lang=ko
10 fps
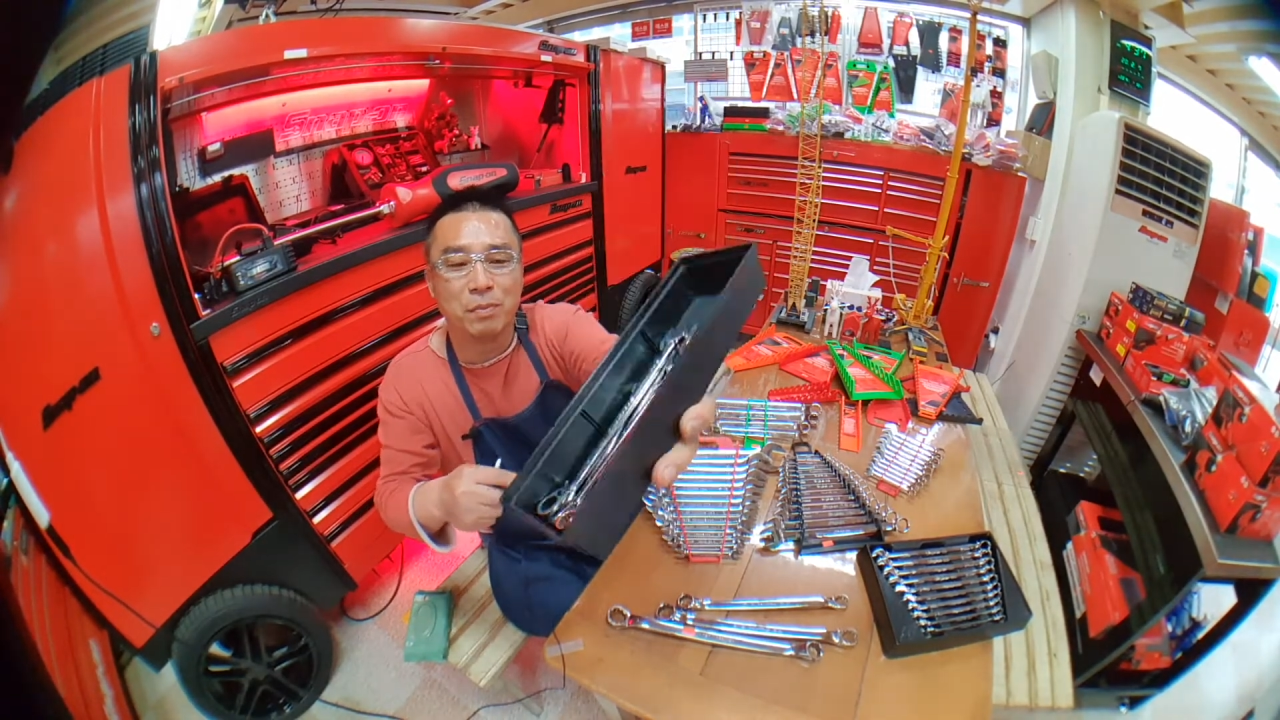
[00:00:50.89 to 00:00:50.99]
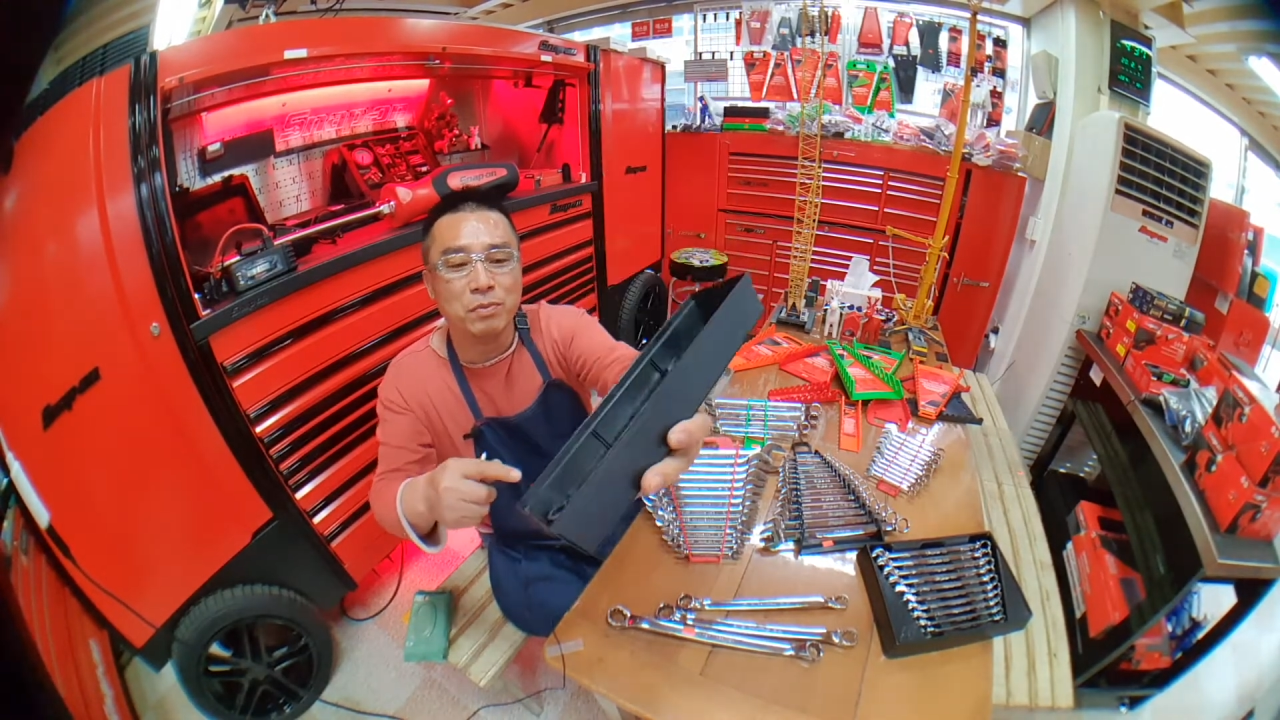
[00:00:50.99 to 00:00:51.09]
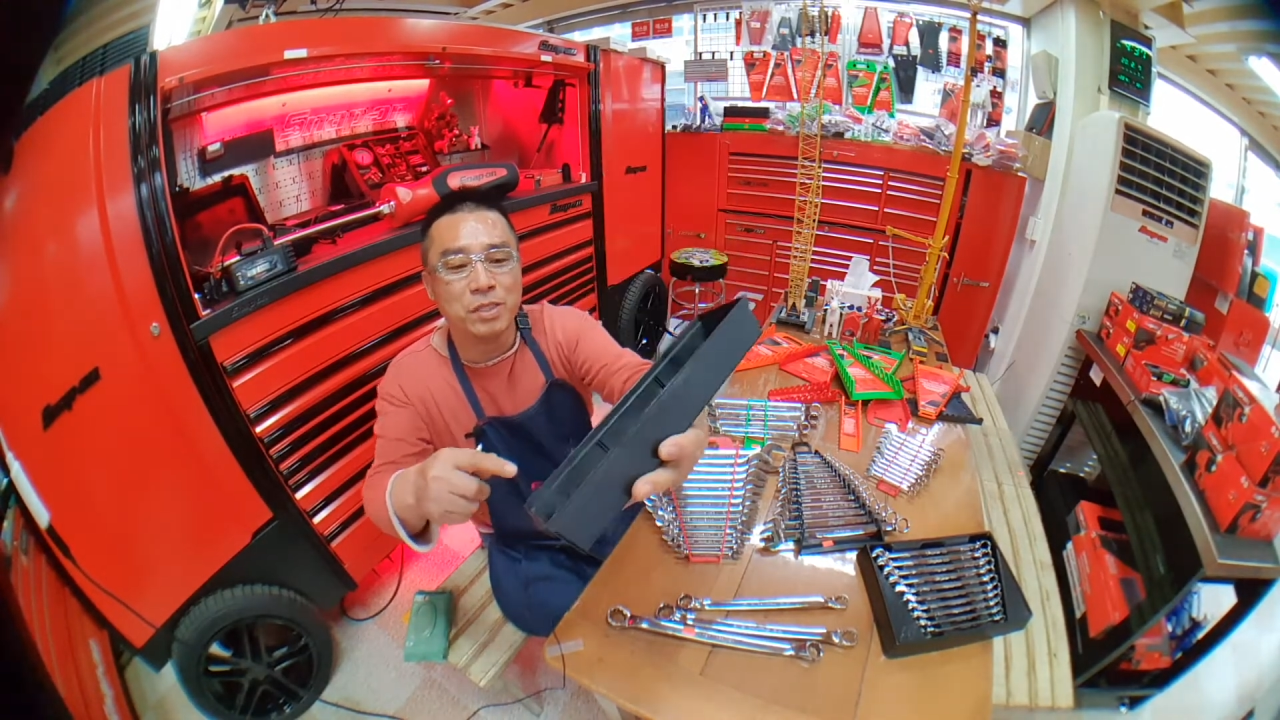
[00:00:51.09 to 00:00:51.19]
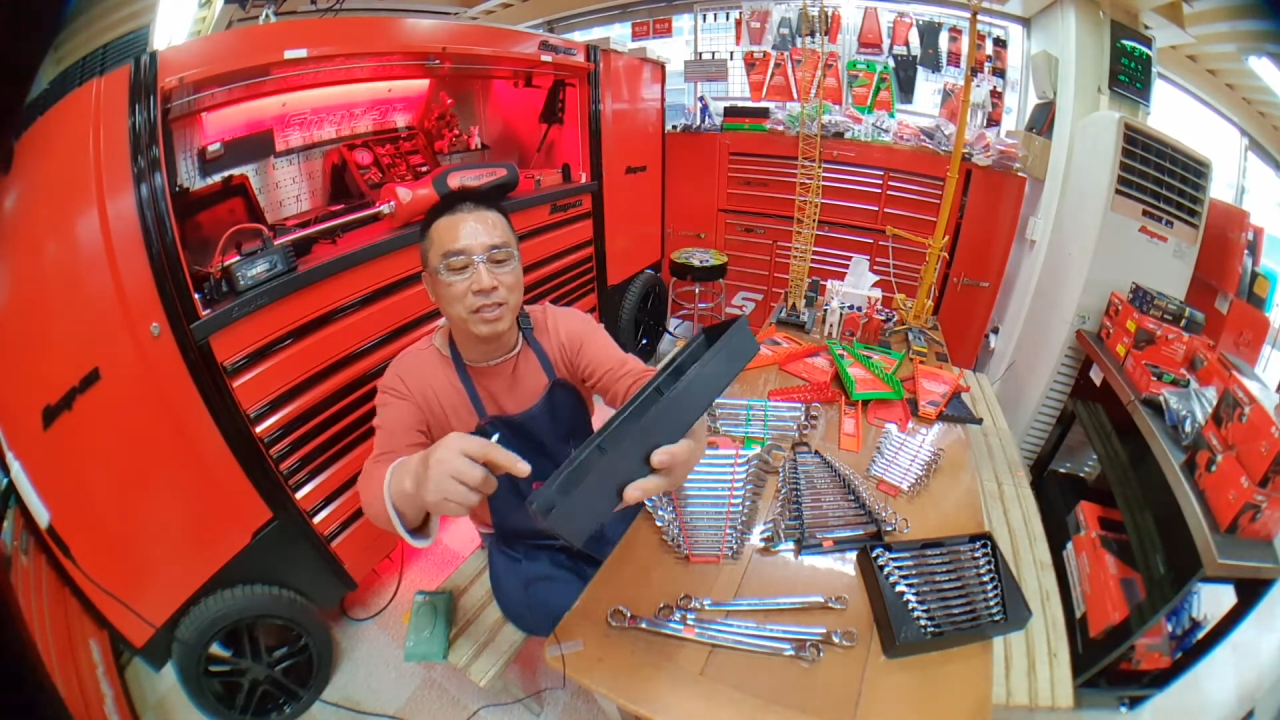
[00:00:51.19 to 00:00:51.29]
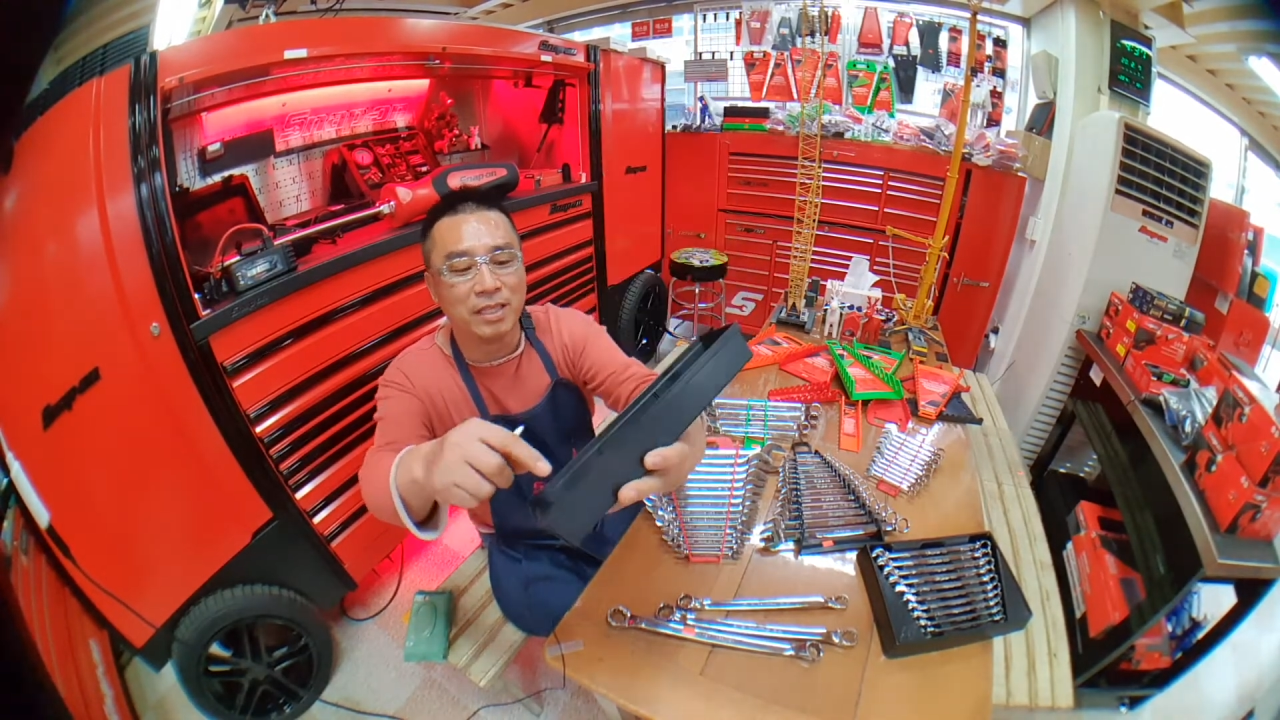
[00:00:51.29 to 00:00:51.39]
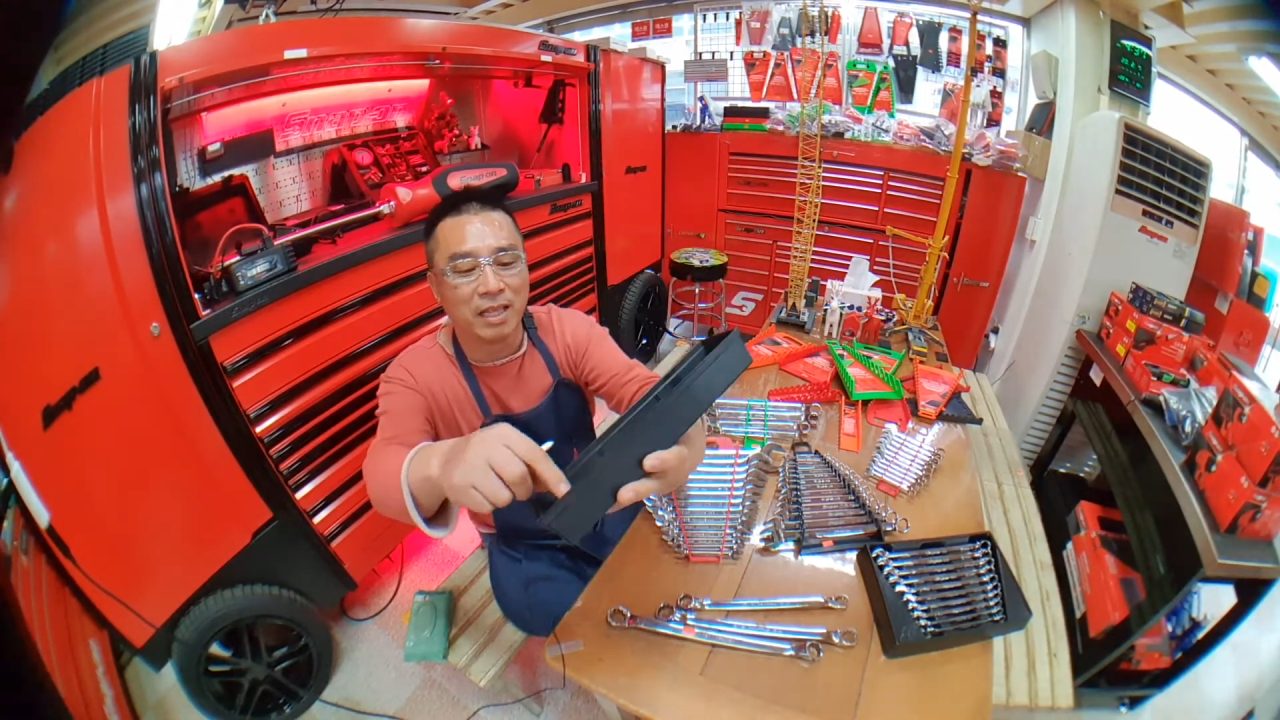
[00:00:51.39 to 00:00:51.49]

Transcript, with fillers: 분실이